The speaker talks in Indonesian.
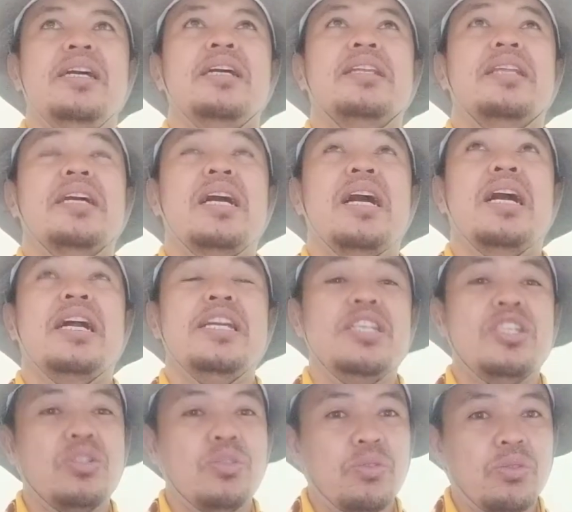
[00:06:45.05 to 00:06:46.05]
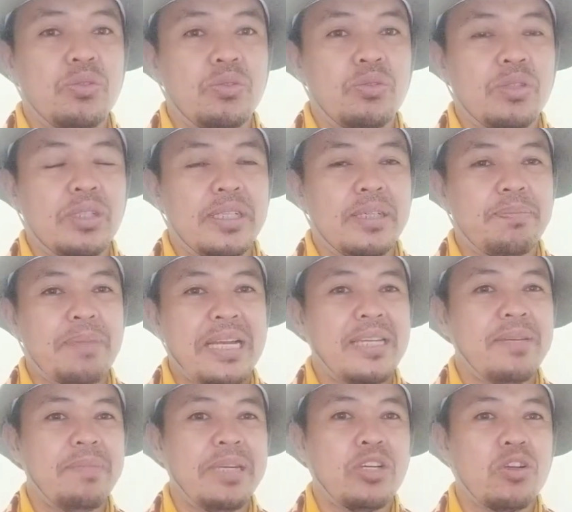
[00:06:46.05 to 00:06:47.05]
tengah isu eh,
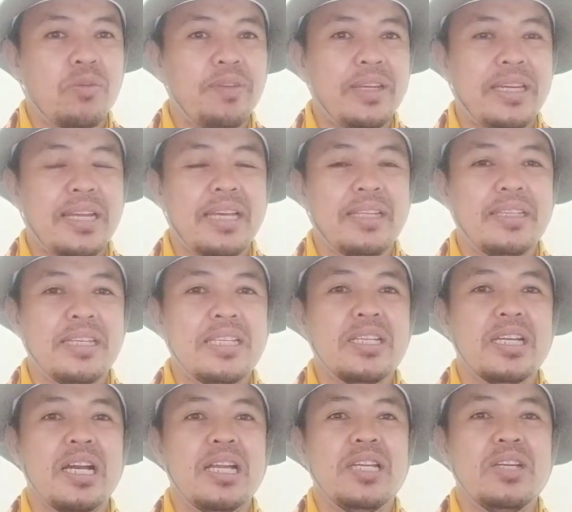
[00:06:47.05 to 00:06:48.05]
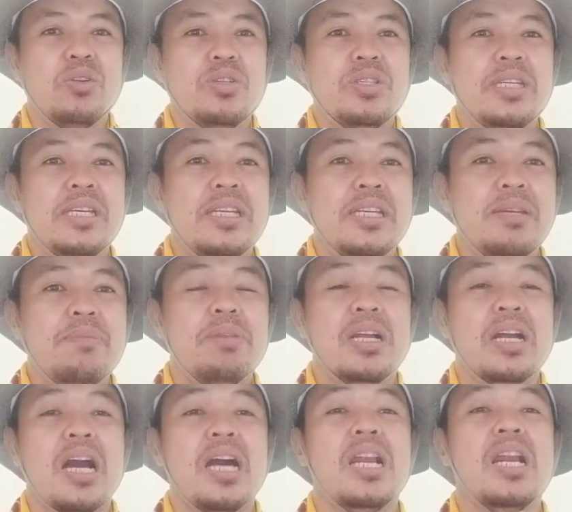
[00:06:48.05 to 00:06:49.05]
pandemi COVID-19 sekaligus ini
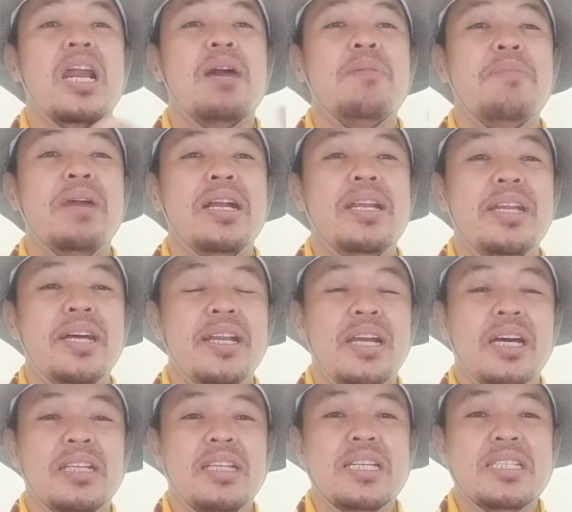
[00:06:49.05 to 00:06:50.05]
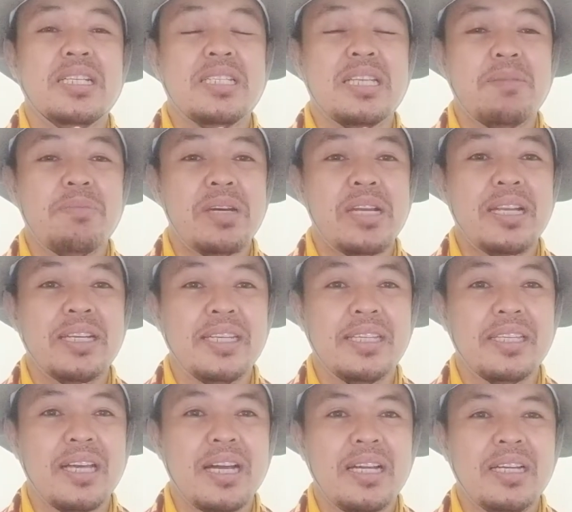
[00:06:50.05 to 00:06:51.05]
berkah Ramadan atas kesabaran
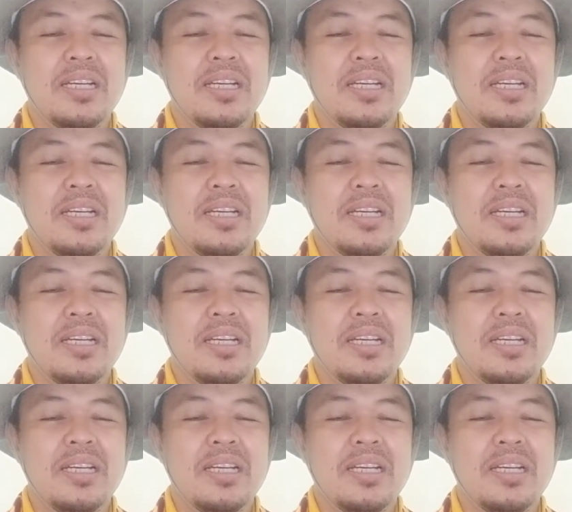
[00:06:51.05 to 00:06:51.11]
kita.